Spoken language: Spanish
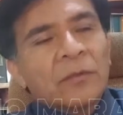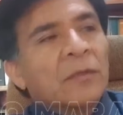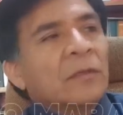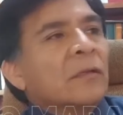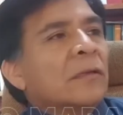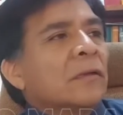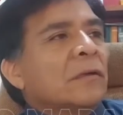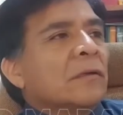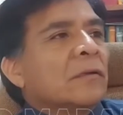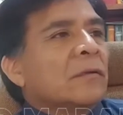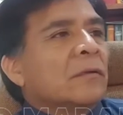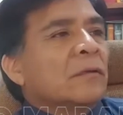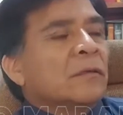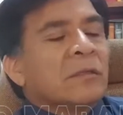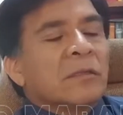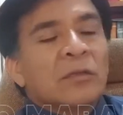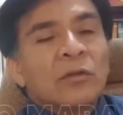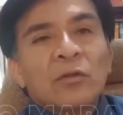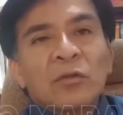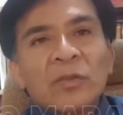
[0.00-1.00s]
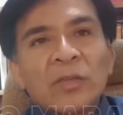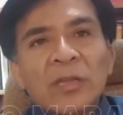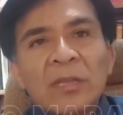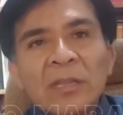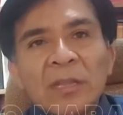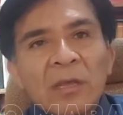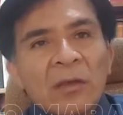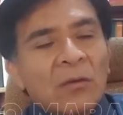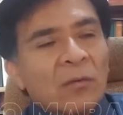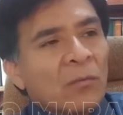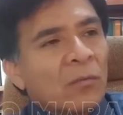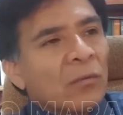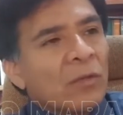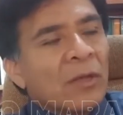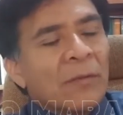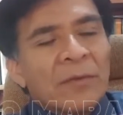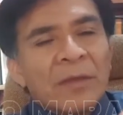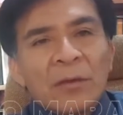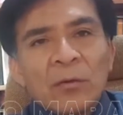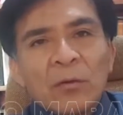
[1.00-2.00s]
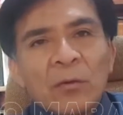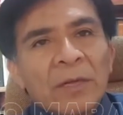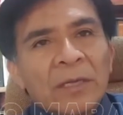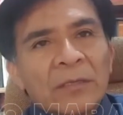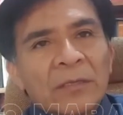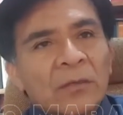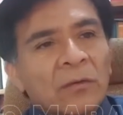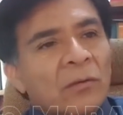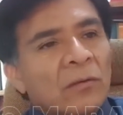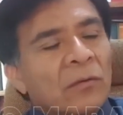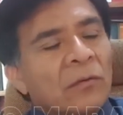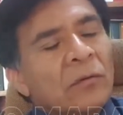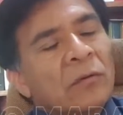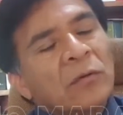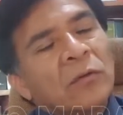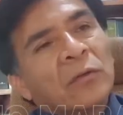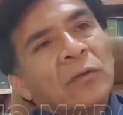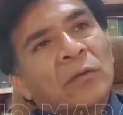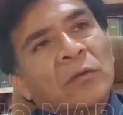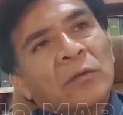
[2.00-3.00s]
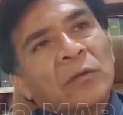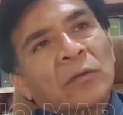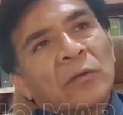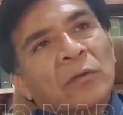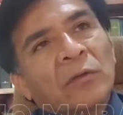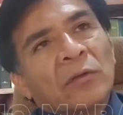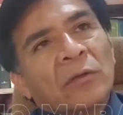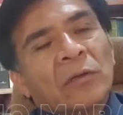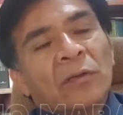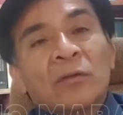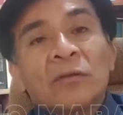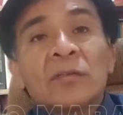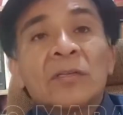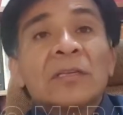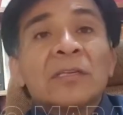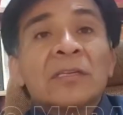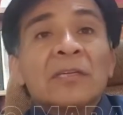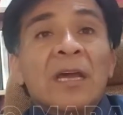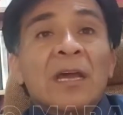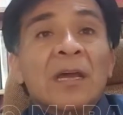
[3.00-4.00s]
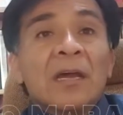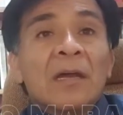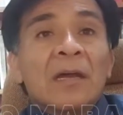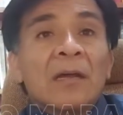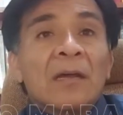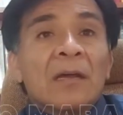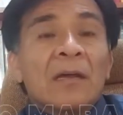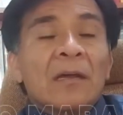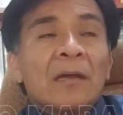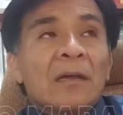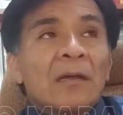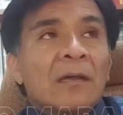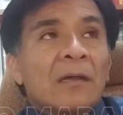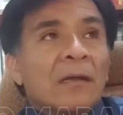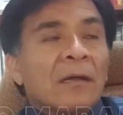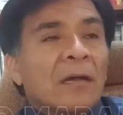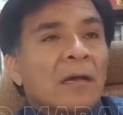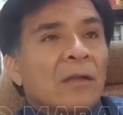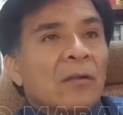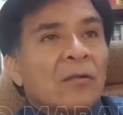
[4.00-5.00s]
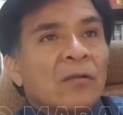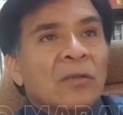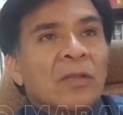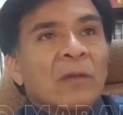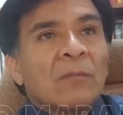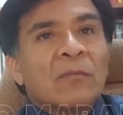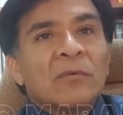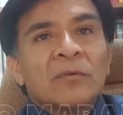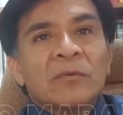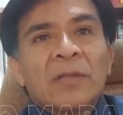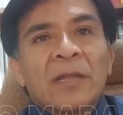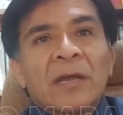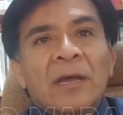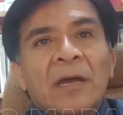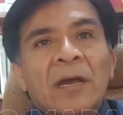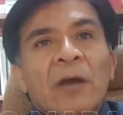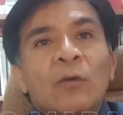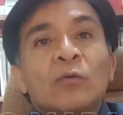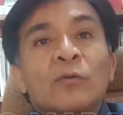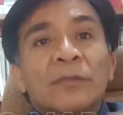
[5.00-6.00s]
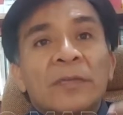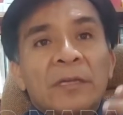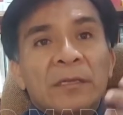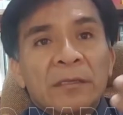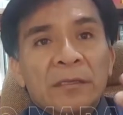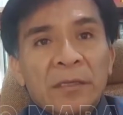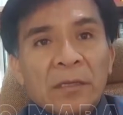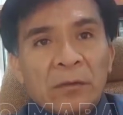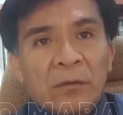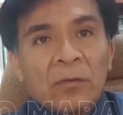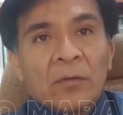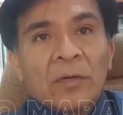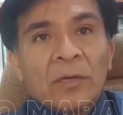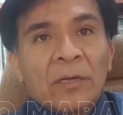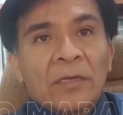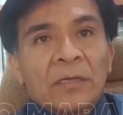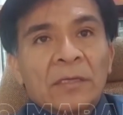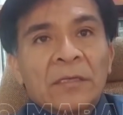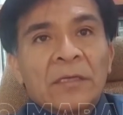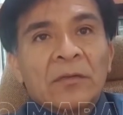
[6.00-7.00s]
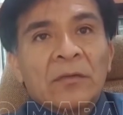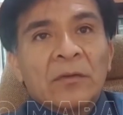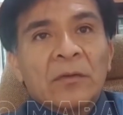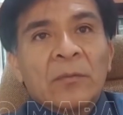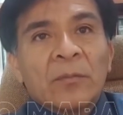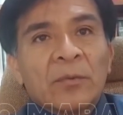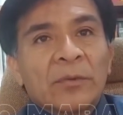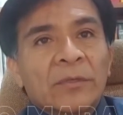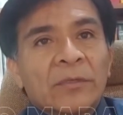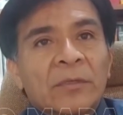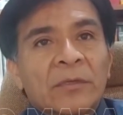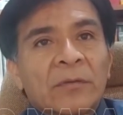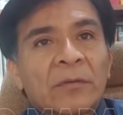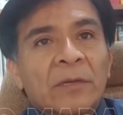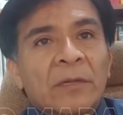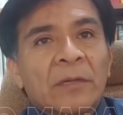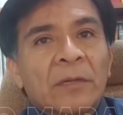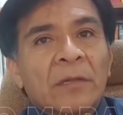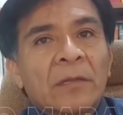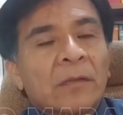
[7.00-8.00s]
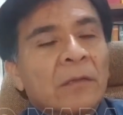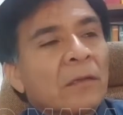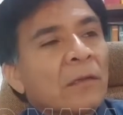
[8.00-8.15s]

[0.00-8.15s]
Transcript: tiene? Si no tiene una vinculación, entonces ya anotamos la ausencia de un requisito de procedibilidad.